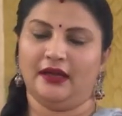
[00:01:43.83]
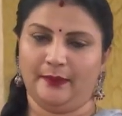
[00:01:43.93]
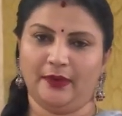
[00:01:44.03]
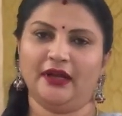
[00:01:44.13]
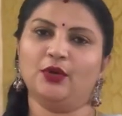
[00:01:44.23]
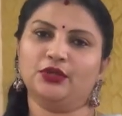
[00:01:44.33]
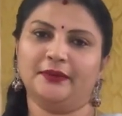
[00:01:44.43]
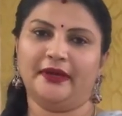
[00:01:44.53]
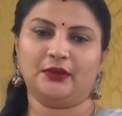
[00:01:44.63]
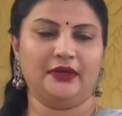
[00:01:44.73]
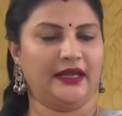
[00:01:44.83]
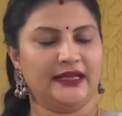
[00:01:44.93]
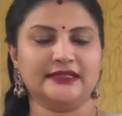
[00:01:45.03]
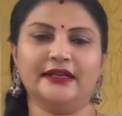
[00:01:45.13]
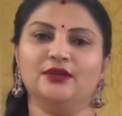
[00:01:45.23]
ఎప్పుడైనా గుర్తుపెట్టుకోండి
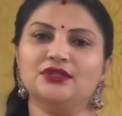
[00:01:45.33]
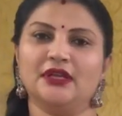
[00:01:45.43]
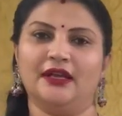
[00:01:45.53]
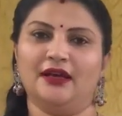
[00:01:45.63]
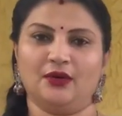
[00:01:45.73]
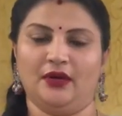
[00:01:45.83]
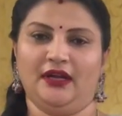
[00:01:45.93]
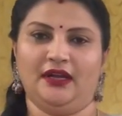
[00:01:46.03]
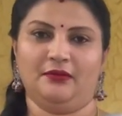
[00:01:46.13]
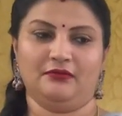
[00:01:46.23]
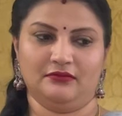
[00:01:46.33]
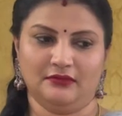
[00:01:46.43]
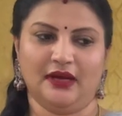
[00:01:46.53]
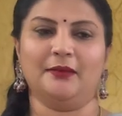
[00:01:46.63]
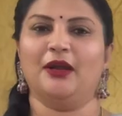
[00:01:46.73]
ఏ సైట్ నుంచి అన్నా కొనండి
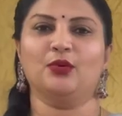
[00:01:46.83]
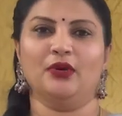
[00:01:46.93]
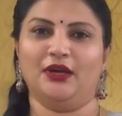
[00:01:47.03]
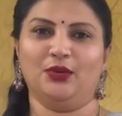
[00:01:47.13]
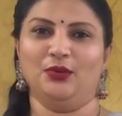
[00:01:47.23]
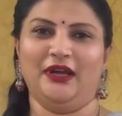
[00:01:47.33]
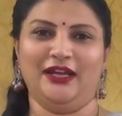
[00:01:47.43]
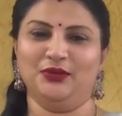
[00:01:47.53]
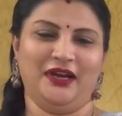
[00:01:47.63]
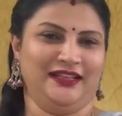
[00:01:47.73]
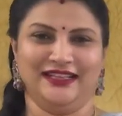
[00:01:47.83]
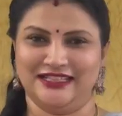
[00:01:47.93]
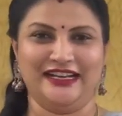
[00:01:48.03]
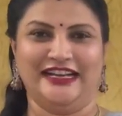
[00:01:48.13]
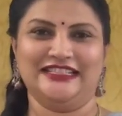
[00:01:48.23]
మనం అనుకున్నట్టు లేదు అనేది
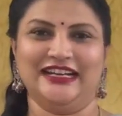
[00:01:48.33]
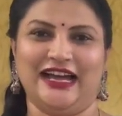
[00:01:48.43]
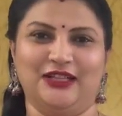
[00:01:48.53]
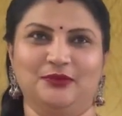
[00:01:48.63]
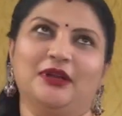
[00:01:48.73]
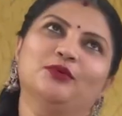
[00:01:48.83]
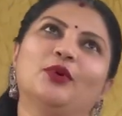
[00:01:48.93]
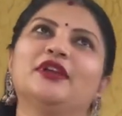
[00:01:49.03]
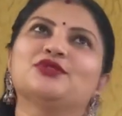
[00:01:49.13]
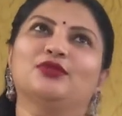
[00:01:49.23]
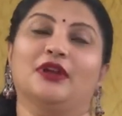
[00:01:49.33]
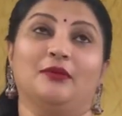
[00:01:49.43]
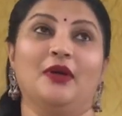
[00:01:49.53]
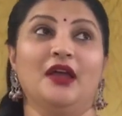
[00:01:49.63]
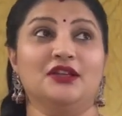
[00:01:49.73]
అసలు రీజన్ కాదు మనం
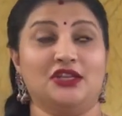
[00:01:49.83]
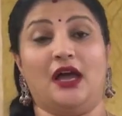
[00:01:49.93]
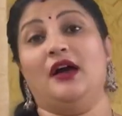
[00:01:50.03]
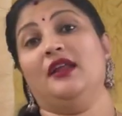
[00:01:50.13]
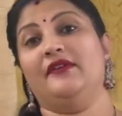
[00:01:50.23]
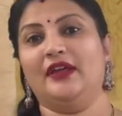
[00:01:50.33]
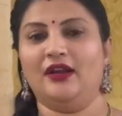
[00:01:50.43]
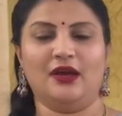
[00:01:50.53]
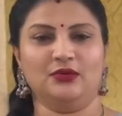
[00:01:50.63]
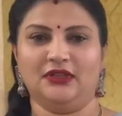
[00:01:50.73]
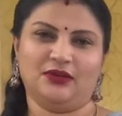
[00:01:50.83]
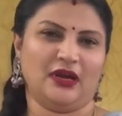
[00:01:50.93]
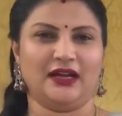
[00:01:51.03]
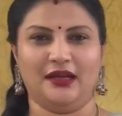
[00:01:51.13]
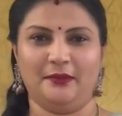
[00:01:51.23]
ఊహించుకుంటాం చాలా వేరేలాగా ఉందనుకో
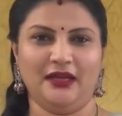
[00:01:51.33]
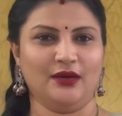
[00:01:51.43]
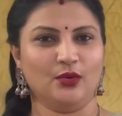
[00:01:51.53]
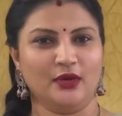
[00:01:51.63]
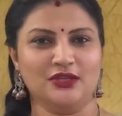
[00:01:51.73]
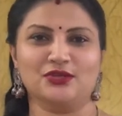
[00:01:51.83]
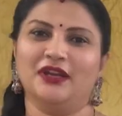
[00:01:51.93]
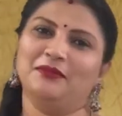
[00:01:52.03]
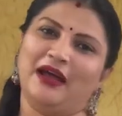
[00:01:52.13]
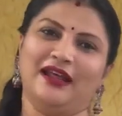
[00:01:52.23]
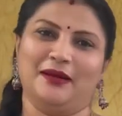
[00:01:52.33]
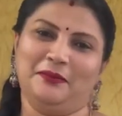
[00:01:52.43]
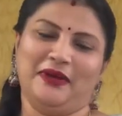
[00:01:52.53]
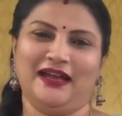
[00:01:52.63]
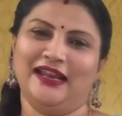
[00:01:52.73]
అట్లా మీరు ఊహించుకునేది మా
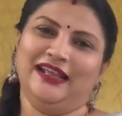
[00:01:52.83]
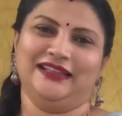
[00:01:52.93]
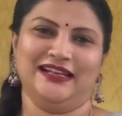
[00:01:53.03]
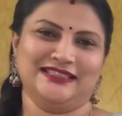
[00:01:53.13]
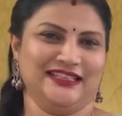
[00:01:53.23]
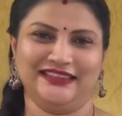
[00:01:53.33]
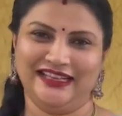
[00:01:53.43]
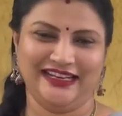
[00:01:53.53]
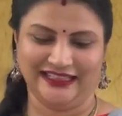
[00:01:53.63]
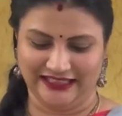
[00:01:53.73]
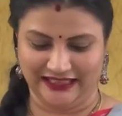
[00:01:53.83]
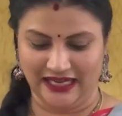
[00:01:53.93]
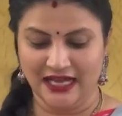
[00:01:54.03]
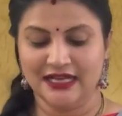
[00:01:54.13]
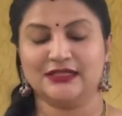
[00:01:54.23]
మాకెలా తెలుస్తుంది తెలియదు కదా
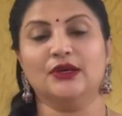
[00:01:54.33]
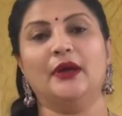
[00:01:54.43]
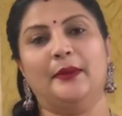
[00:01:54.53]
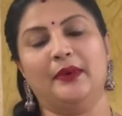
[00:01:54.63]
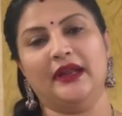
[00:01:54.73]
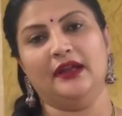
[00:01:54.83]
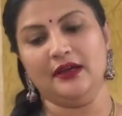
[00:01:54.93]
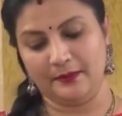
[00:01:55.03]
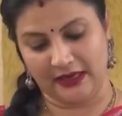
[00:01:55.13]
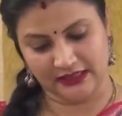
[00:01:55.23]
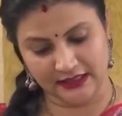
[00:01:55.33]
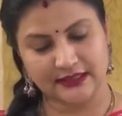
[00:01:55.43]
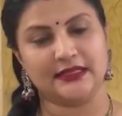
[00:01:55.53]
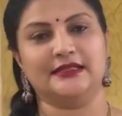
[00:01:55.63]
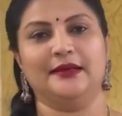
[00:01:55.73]
సో ఎప్పుడైనా పర్చేస్
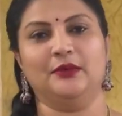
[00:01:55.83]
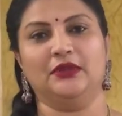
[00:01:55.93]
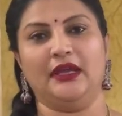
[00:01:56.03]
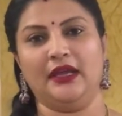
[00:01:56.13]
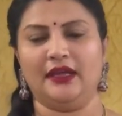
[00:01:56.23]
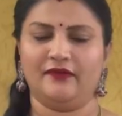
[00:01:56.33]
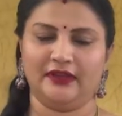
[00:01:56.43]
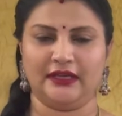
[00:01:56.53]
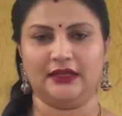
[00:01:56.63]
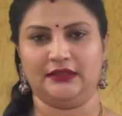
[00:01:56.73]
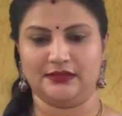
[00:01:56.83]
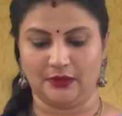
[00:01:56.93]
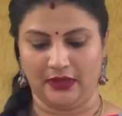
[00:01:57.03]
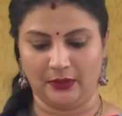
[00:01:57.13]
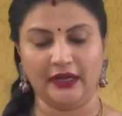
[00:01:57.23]
చేసే ముందే ఎవరి దగ్గర
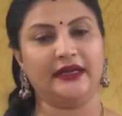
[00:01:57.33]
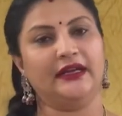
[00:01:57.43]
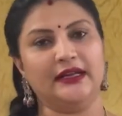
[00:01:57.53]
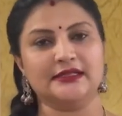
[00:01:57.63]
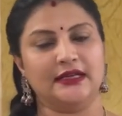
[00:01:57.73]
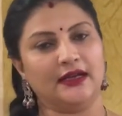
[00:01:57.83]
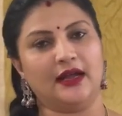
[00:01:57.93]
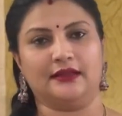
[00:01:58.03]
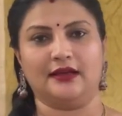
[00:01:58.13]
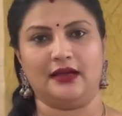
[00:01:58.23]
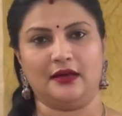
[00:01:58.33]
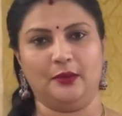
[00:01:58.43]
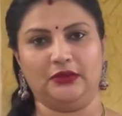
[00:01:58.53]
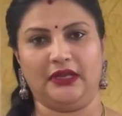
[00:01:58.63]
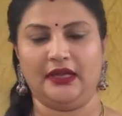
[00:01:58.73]
తీసుకున్నా కూడా డీటెయిల్స్ ఇంకా అర్థం
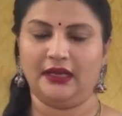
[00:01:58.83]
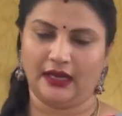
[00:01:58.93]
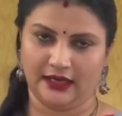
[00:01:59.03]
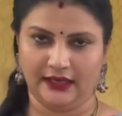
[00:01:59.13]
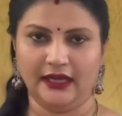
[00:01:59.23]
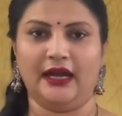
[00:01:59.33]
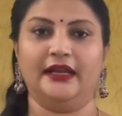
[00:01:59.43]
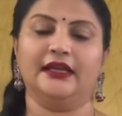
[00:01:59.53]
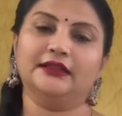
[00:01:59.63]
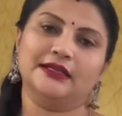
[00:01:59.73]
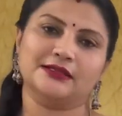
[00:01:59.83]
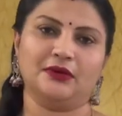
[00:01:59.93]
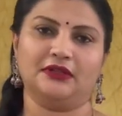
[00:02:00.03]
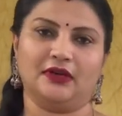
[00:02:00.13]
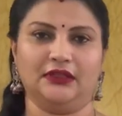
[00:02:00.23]
కాకపోతే అన్నీ అడిగి
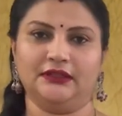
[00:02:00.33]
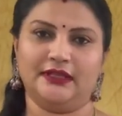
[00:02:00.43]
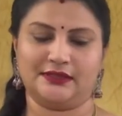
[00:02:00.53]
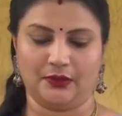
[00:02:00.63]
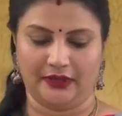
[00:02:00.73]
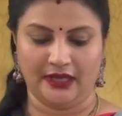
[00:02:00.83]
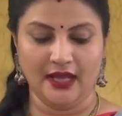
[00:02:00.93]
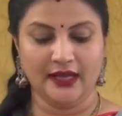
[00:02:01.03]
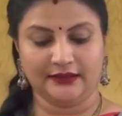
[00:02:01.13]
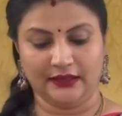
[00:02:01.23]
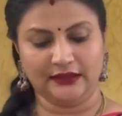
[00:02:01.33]
తెలుసుకున్న తర్వాత తీసుకోండి తర్వాత